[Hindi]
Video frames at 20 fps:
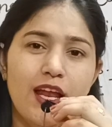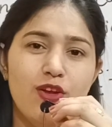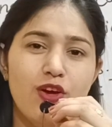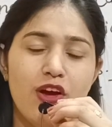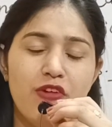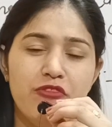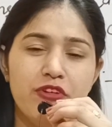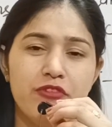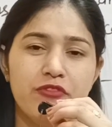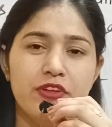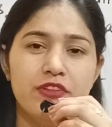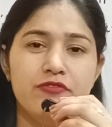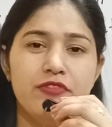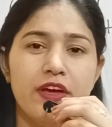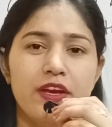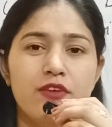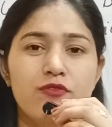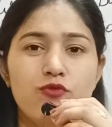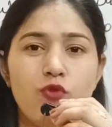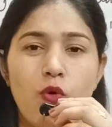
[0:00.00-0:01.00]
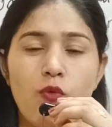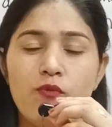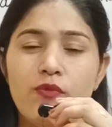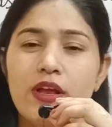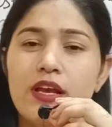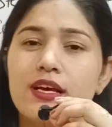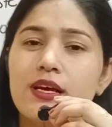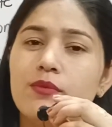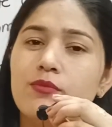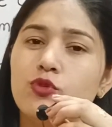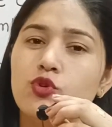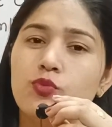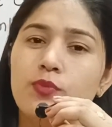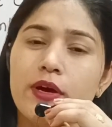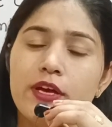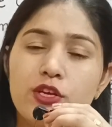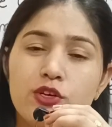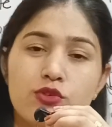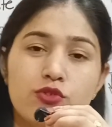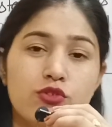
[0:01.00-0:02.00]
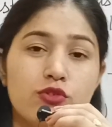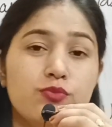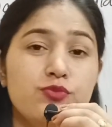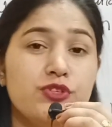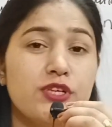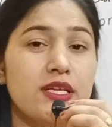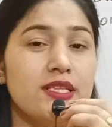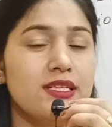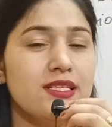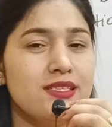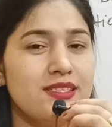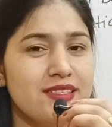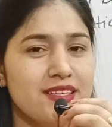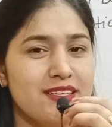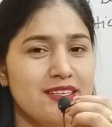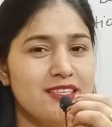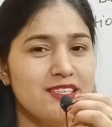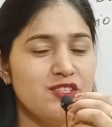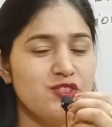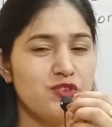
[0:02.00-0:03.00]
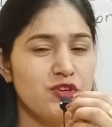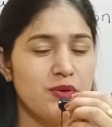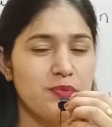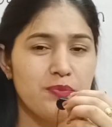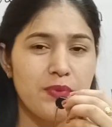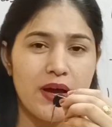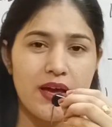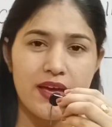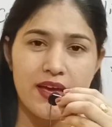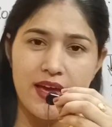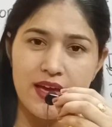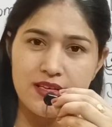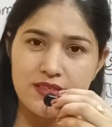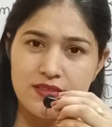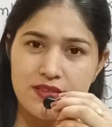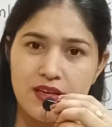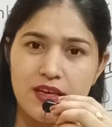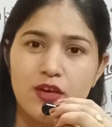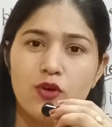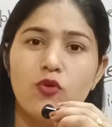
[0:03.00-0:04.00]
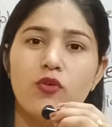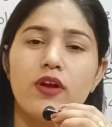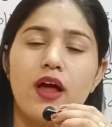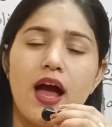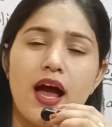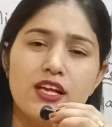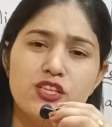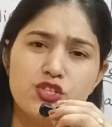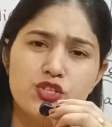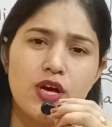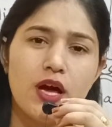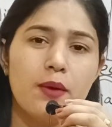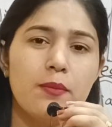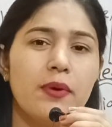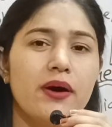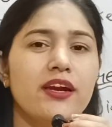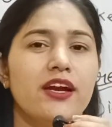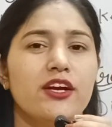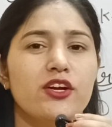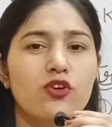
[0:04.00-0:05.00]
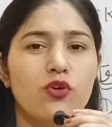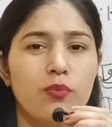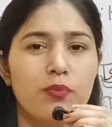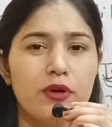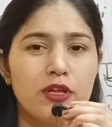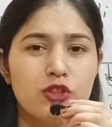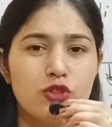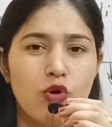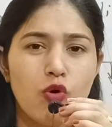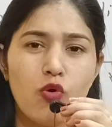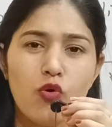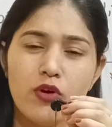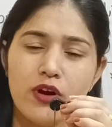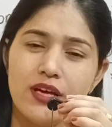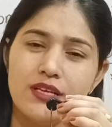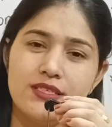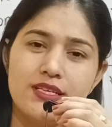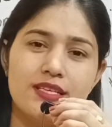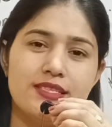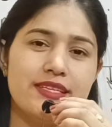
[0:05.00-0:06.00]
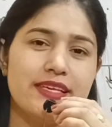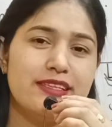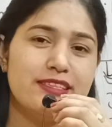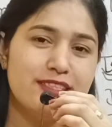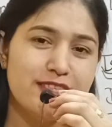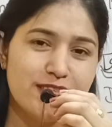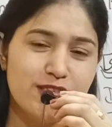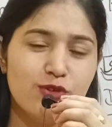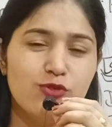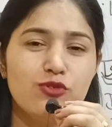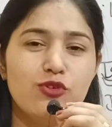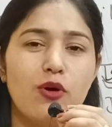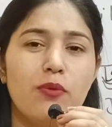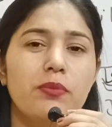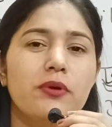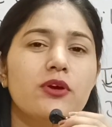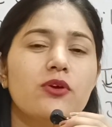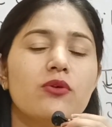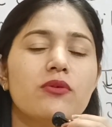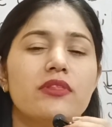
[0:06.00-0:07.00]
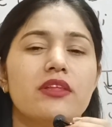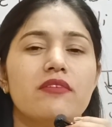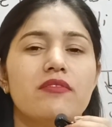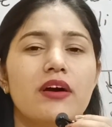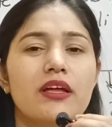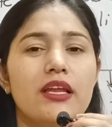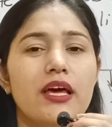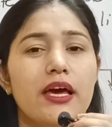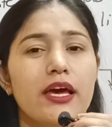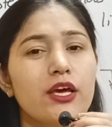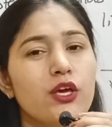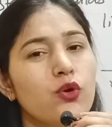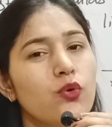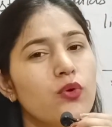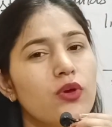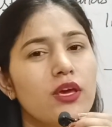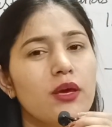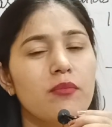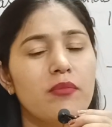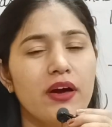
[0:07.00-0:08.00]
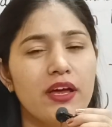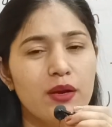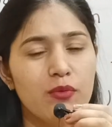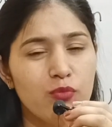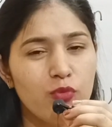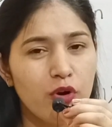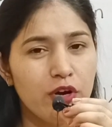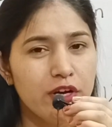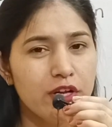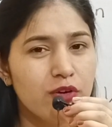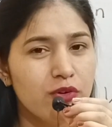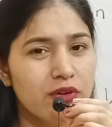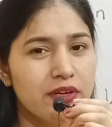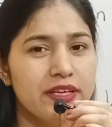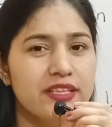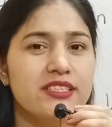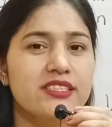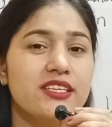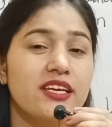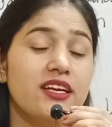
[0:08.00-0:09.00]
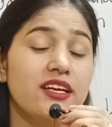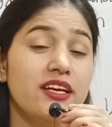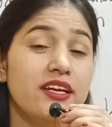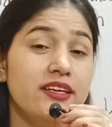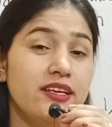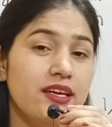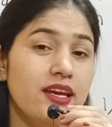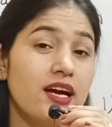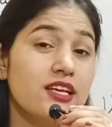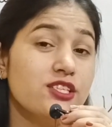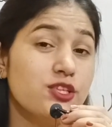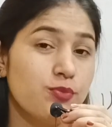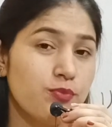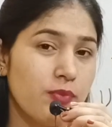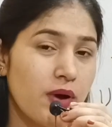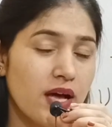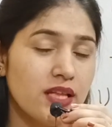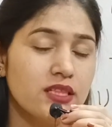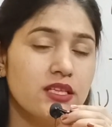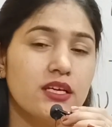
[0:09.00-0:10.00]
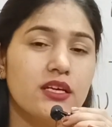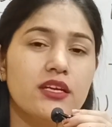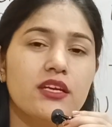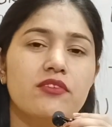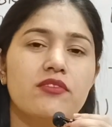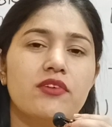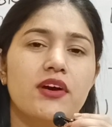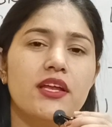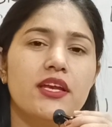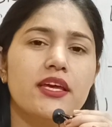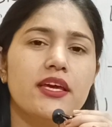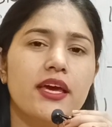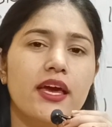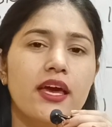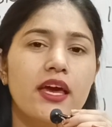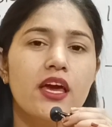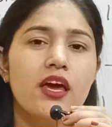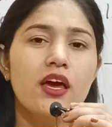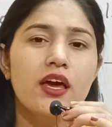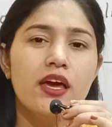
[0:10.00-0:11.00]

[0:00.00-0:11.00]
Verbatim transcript: हेलो एवरीवन वेरी वोम वेलकम टू माय यूट्यूब चैनल स्टडी स्ट्रीम बाय एसए और आज का हमारा टॉपिक थोड़ा सा सेंसिटिव टॉपिक होने वाला है क्योंकि हमारे बॉडी ऑर्गन से रिलेटेड आज हम बात करने वाले हैं